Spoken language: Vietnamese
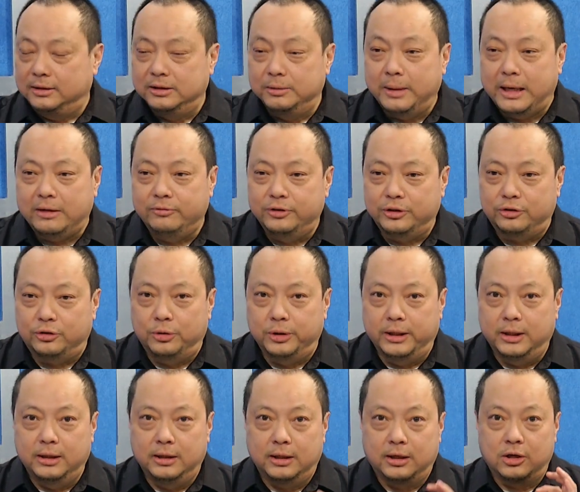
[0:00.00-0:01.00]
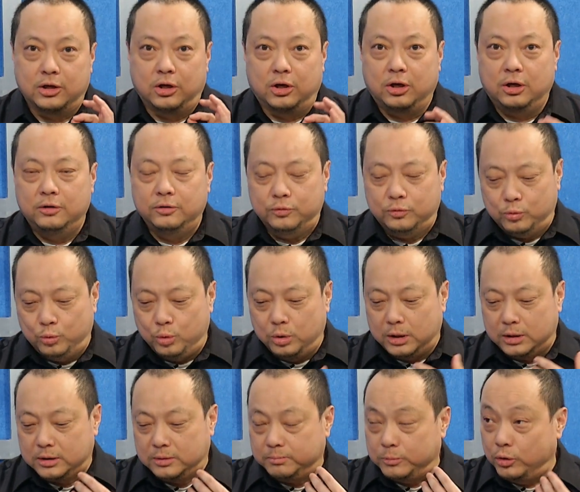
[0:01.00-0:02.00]
thứ ba vừa rồi là có
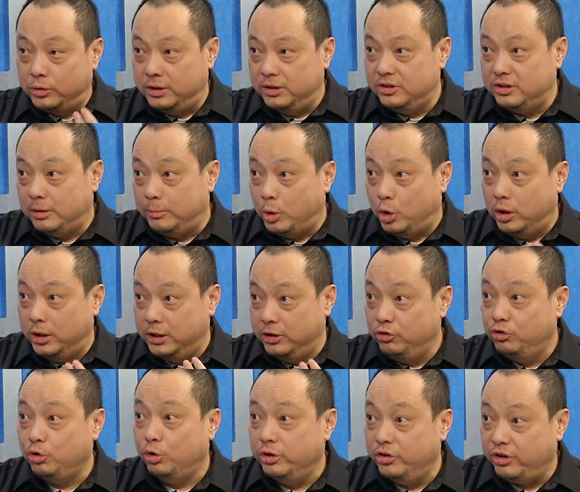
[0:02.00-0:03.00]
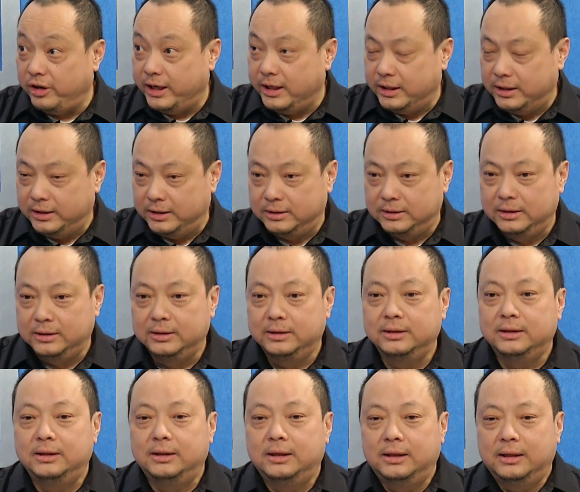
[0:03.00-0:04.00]
cuộc bầu cử sơ bộ ở Georgia.
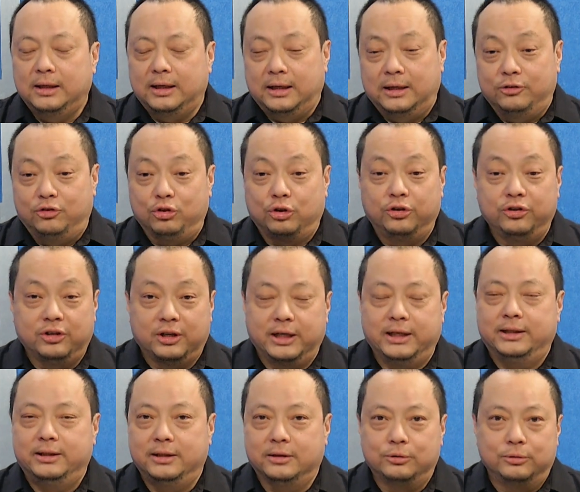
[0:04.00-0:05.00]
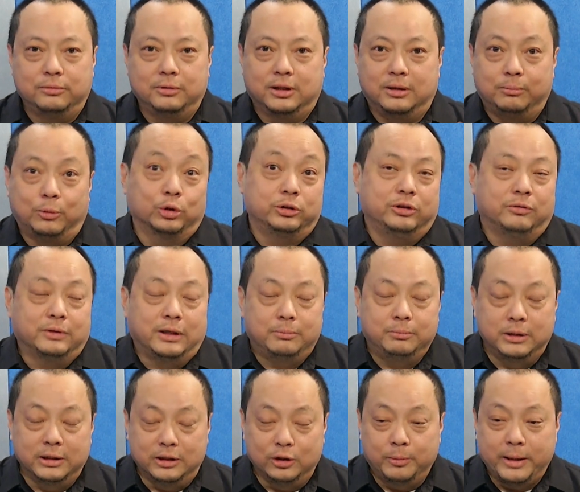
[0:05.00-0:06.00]
À, Georgia thì cũng là một trong
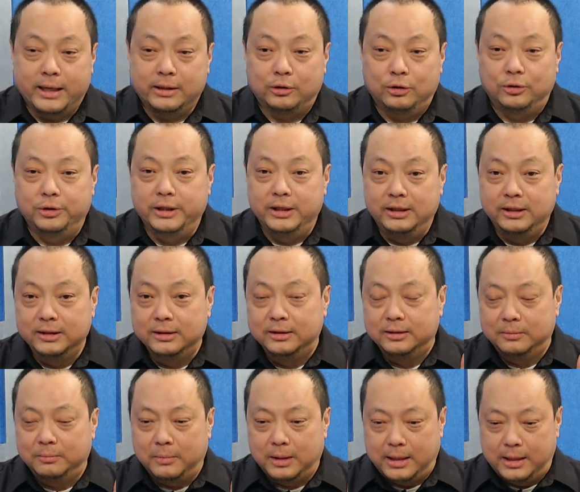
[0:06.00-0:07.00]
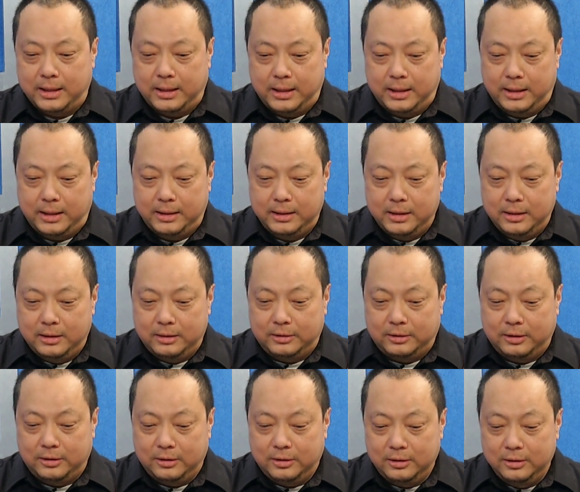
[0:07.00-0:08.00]
50 tiểu bang thôi nhưng mà
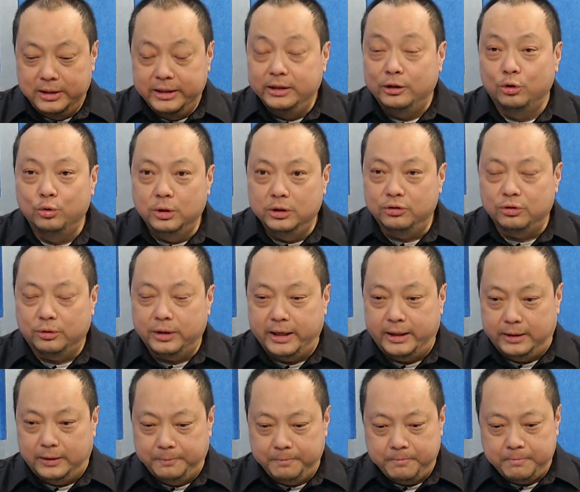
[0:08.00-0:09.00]
nó lý thú ở chỗ này.